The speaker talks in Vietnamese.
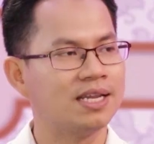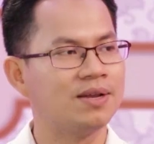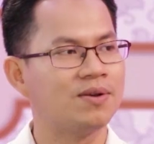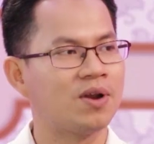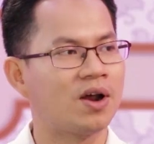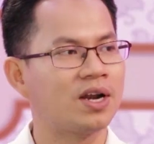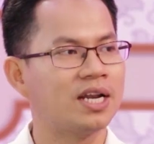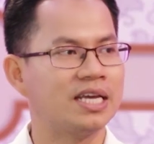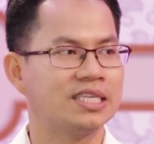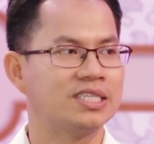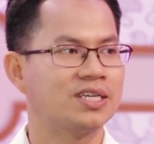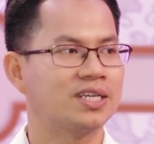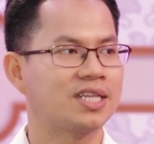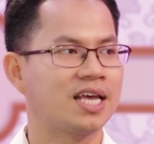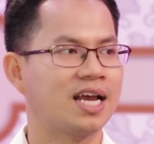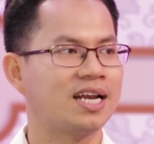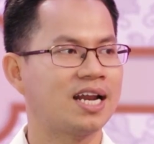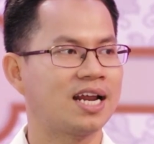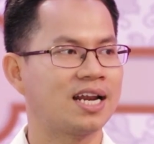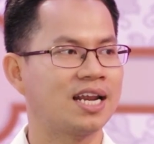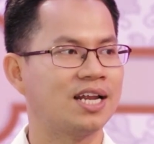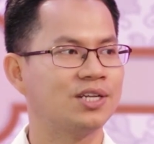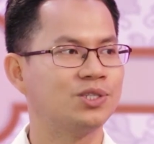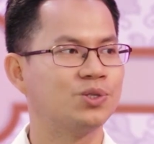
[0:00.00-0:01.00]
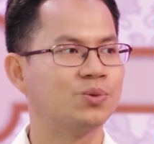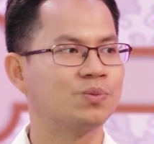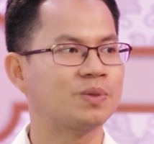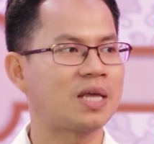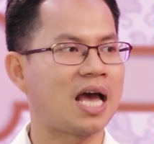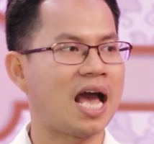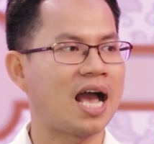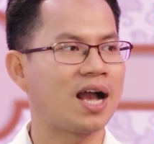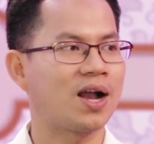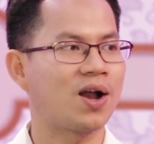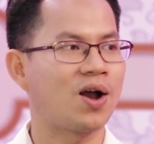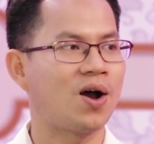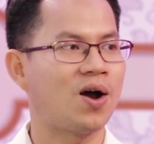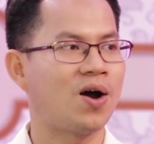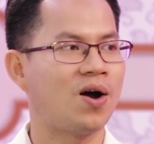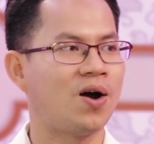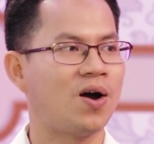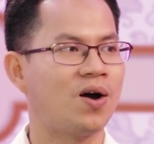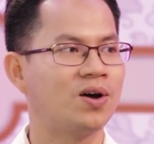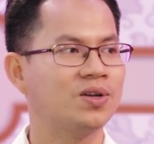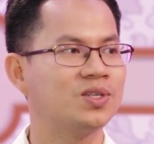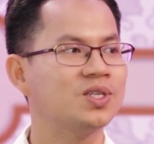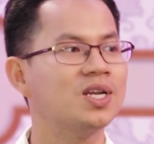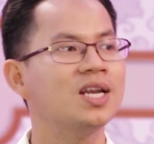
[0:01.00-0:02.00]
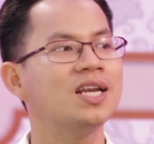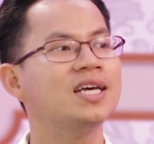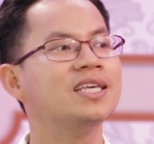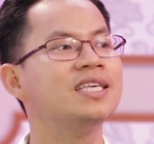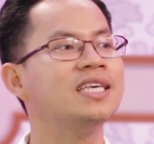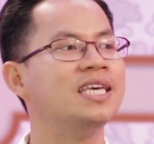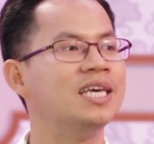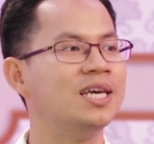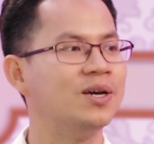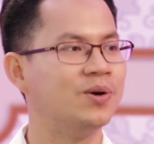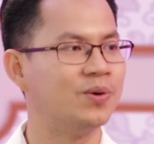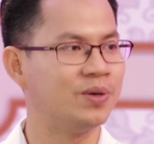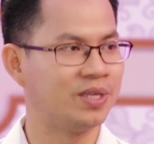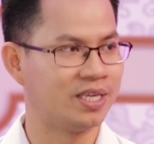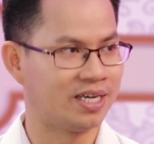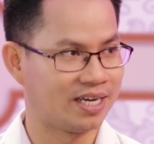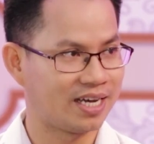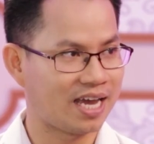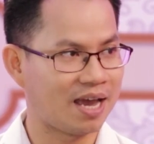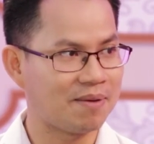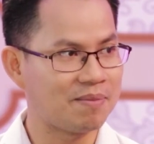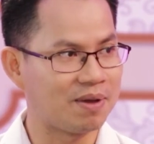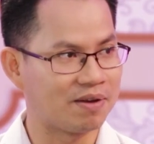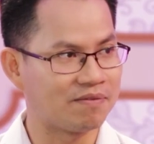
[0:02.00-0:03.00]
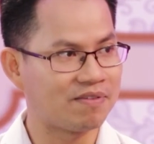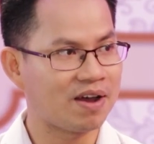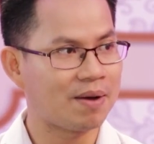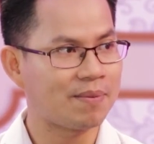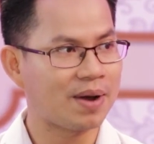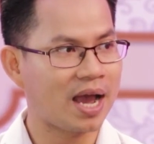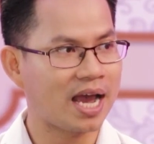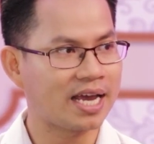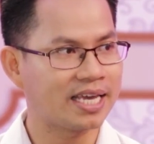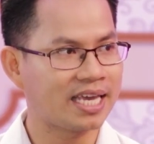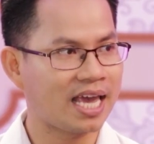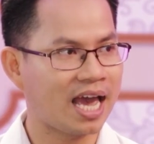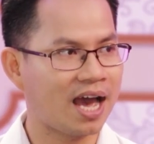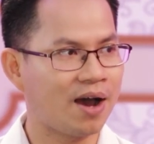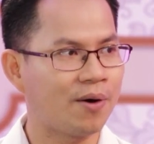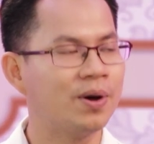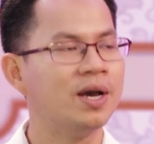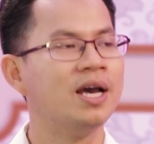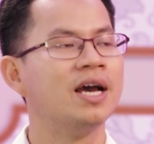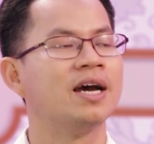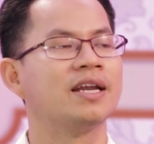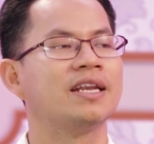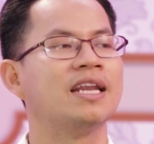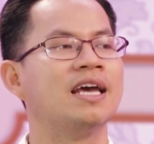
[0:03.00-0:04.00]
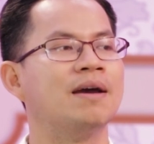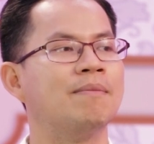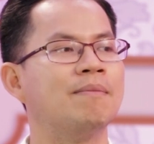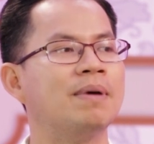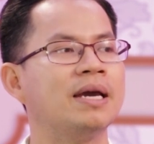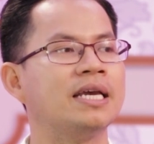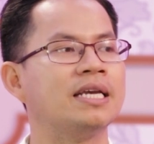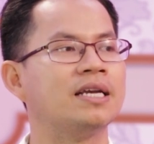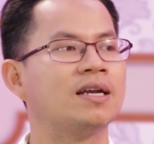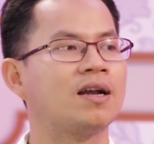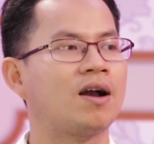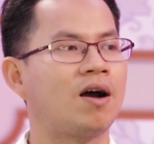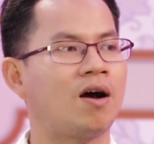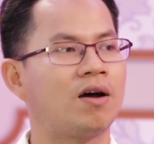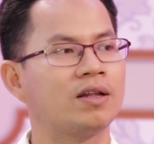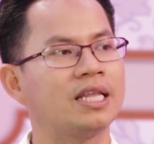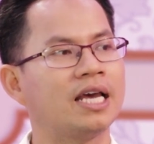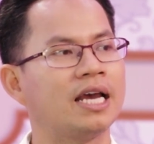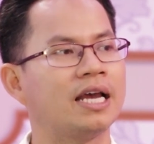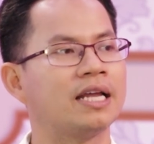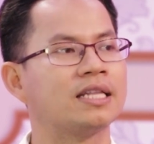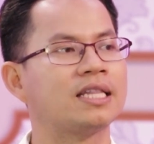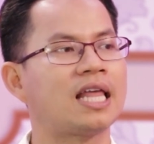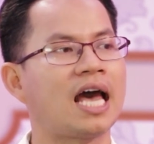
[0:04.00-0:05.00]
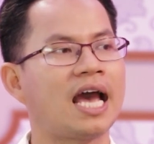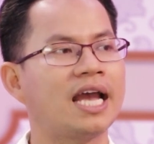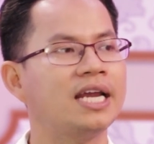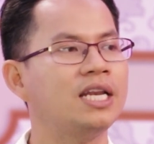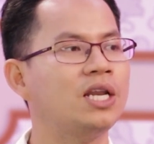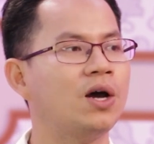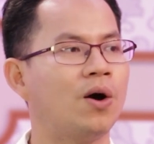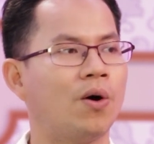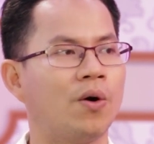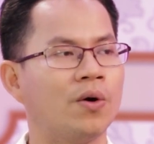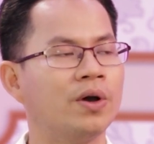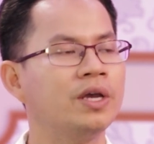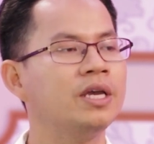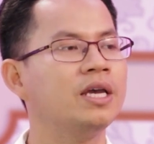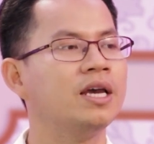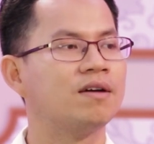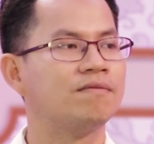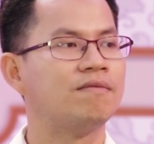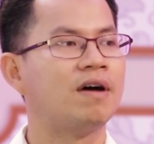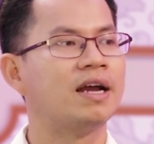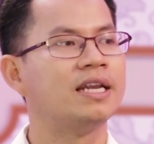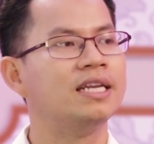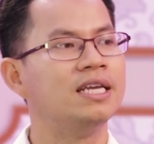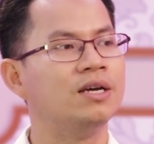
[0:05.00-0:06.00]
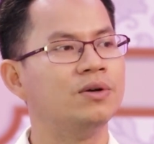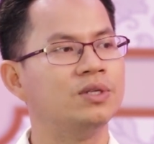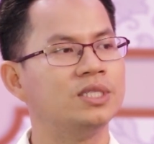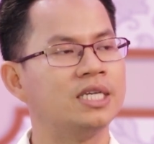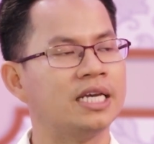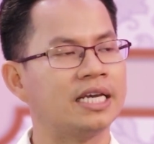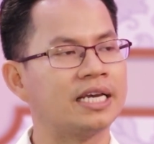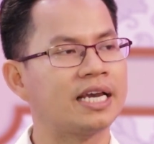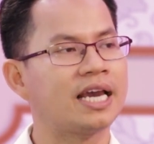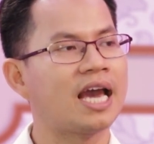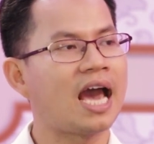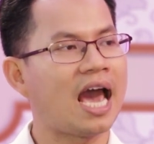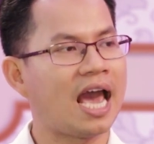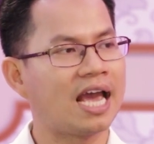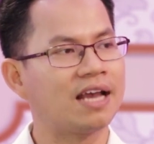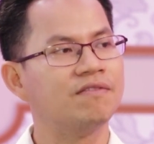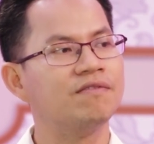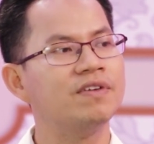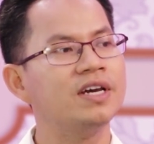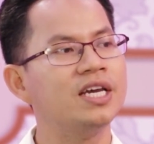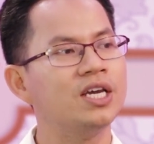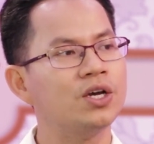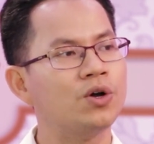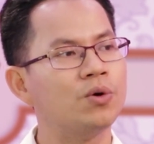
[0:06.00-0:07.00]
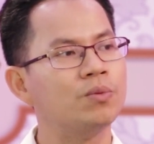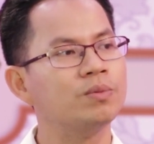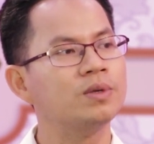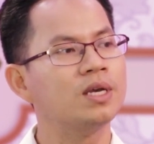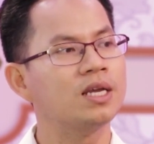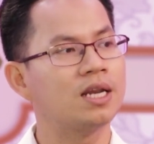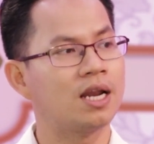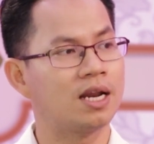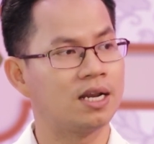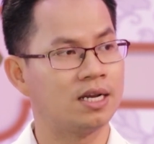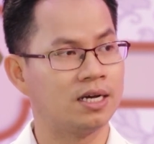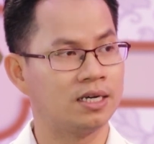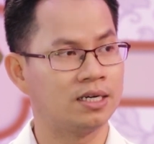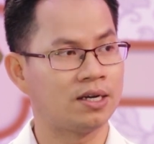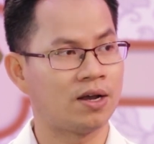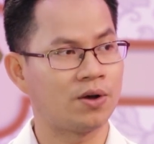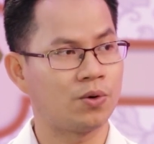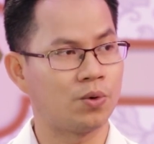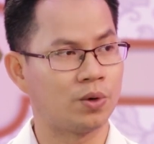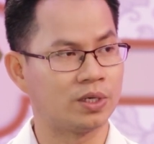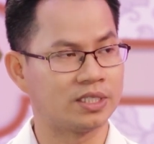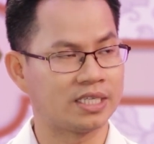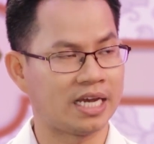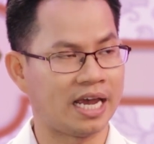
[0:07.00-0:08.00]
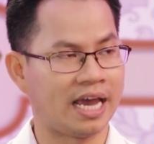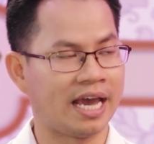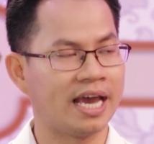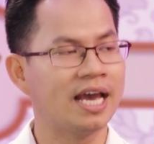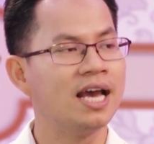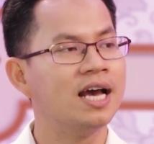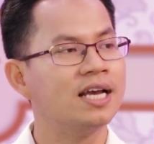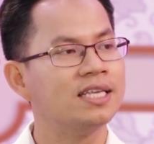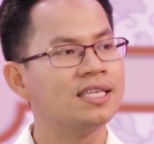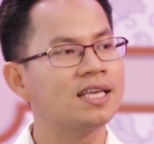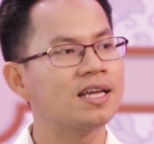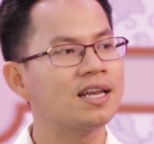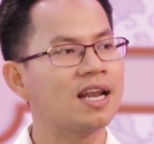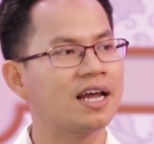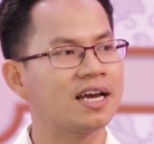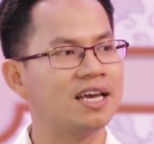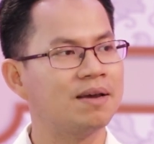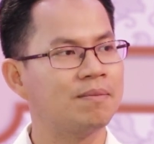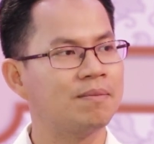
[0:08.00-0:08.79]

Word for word: Điều đó để cho thấy rằng là chúng ta có rất là nhiều những cái biện pháp khác nhau để mình có thể thay đổi và điều chỉnh cái hành vi cũng như là lời nói của trẻ. Nhất là